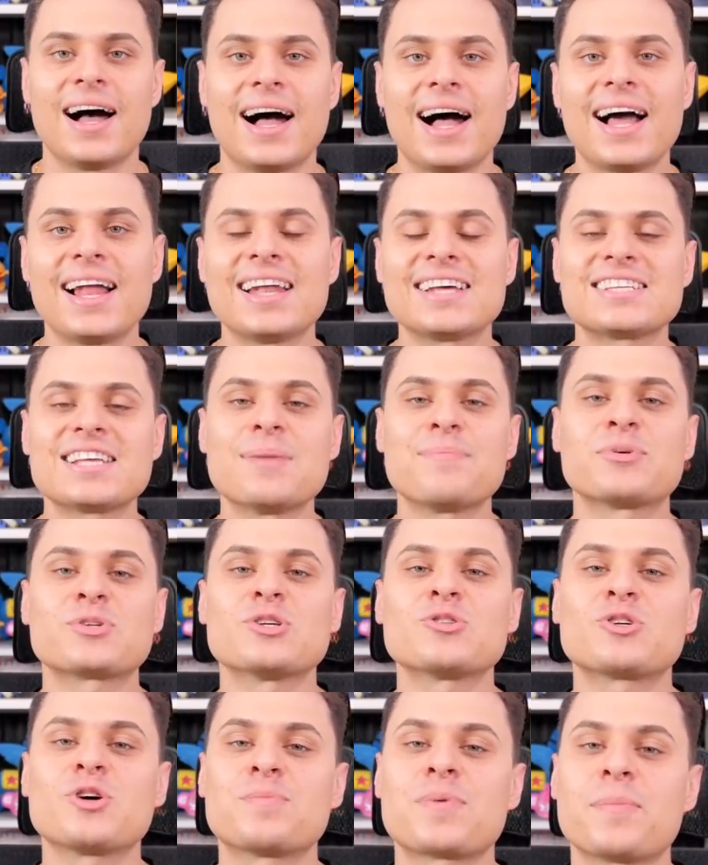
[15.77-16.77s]
Ale na samym
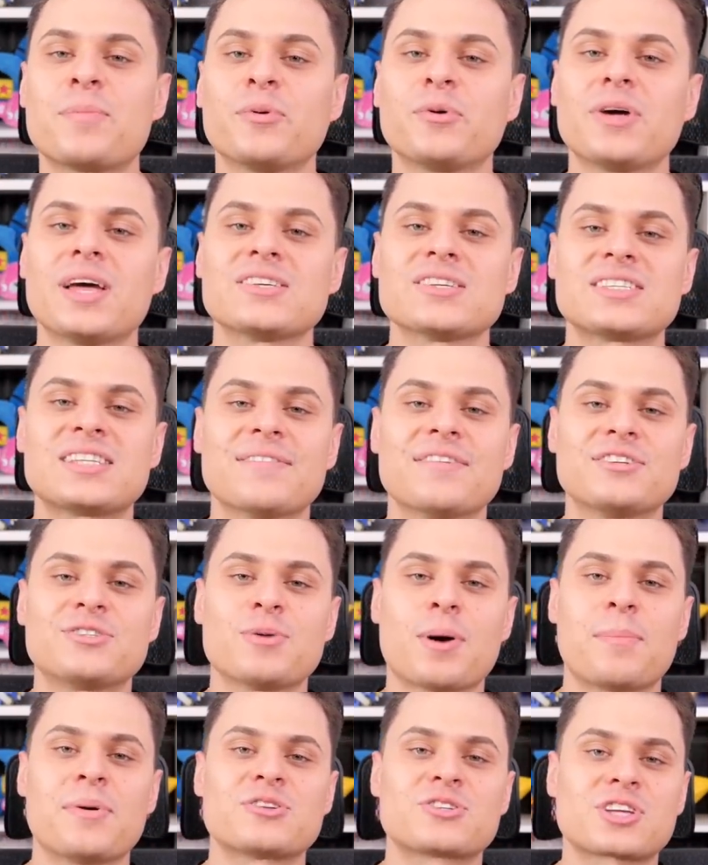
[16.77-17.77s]
początku proponuję zostawić
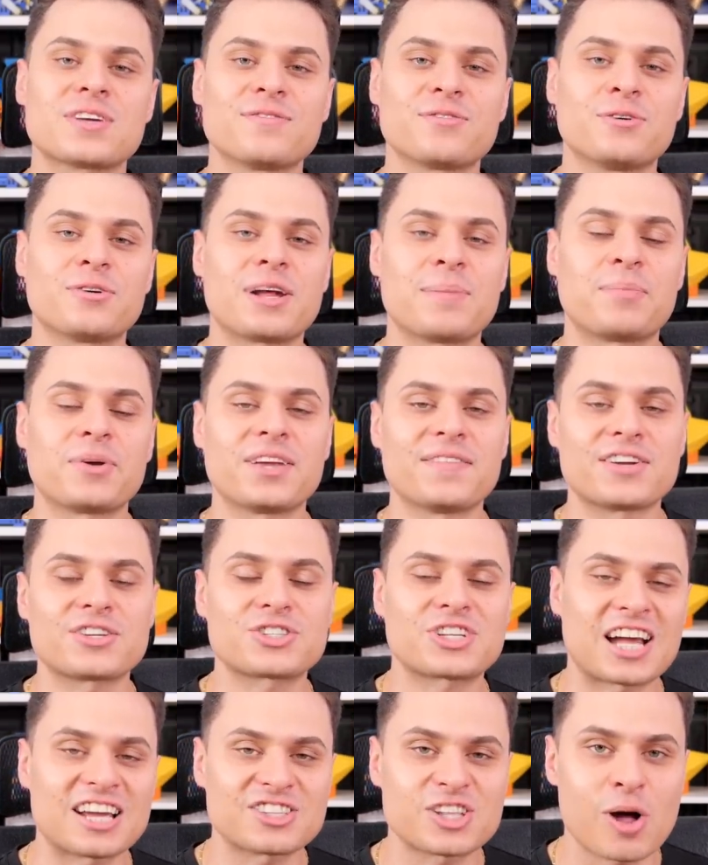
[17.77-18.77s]
łapeczkę w górę,
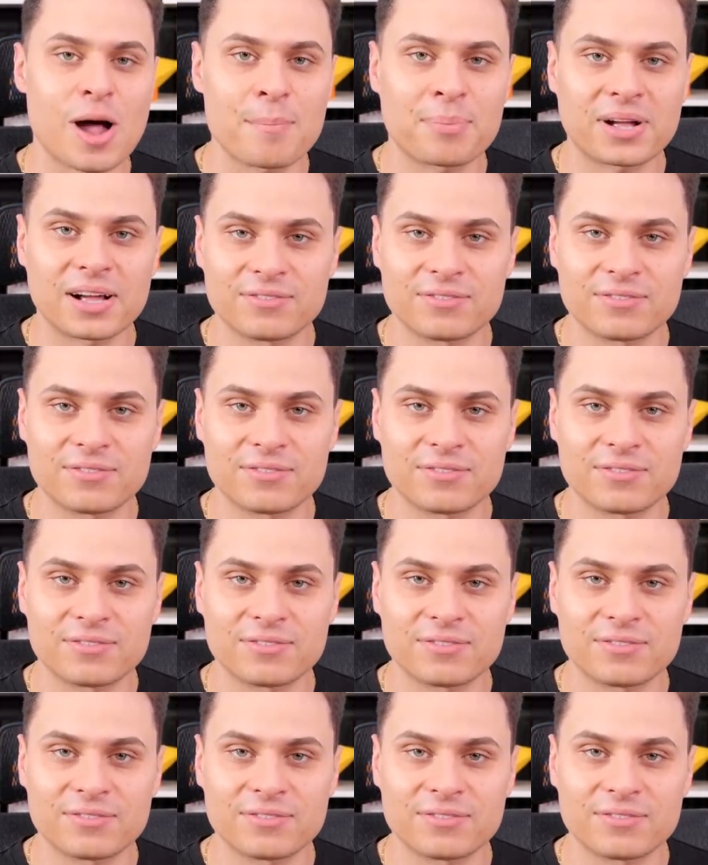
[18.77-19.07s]
ponieważ każda łapka w